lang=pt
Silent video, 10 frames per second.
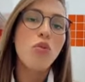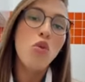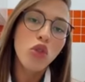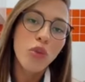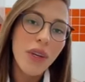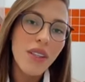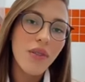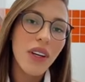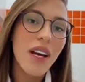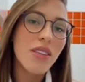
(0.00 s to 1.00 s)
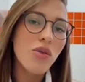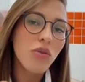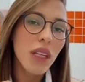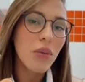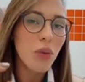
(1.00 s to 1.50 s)
muito mais eficaz em um
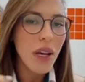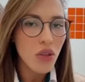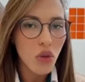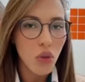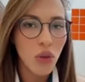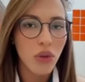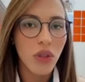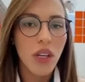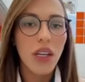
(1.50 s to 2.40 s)
tempo mais curto.